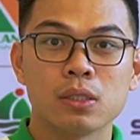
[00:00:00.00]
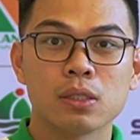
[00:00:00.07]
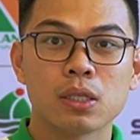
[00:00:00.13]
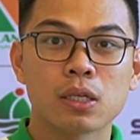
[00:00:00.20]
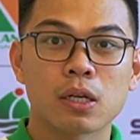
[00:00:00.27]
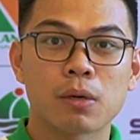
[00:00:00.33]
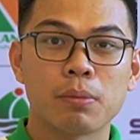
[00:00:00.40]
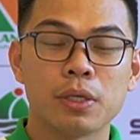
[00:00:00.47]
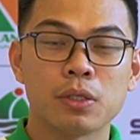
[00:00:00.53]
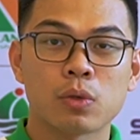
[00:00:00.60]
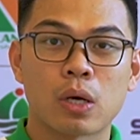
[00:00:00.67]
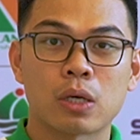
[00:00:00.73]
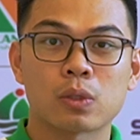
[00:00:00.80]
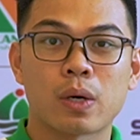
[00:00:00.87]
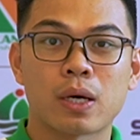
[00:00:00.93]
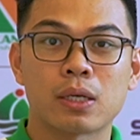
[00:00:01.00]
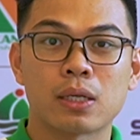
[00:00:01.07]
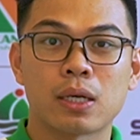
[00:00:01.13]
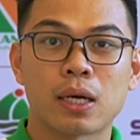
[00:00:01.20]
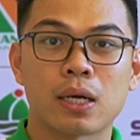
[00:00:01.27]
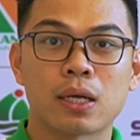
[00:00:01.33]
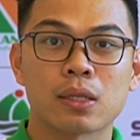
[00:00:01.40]
thứ nhất là mình hoàn
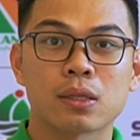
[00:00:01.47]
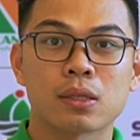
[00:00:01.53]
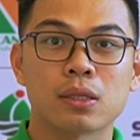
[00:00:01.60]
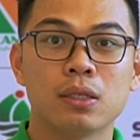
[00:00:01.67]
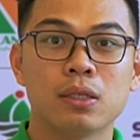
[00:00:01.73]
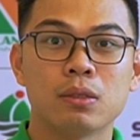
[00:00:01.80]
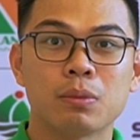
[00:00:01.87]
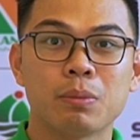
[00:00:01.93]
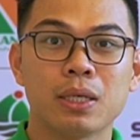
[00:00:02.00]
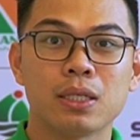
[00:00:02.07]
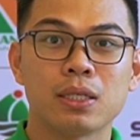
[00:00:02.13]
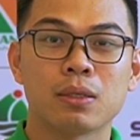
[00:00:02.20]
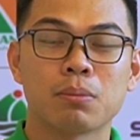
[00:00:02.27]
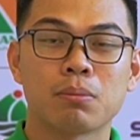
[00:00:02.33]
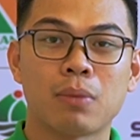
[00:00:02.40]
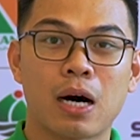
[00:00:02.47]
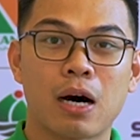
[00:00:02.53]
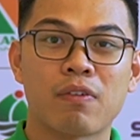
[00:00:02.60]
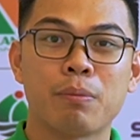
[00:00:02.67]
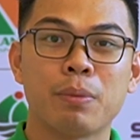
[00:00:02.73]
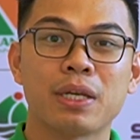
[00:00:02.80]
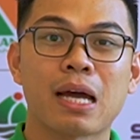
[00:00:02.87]
toàn là tự mình
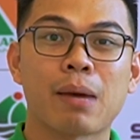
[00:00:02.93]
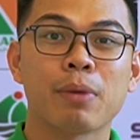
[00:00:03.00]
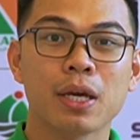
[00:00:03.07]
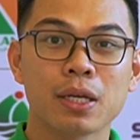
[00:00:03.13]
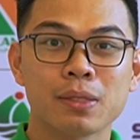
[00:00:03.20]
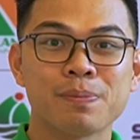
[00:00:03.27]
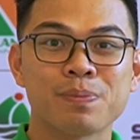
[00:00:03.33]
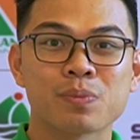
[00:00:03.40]
mở và mình làm hết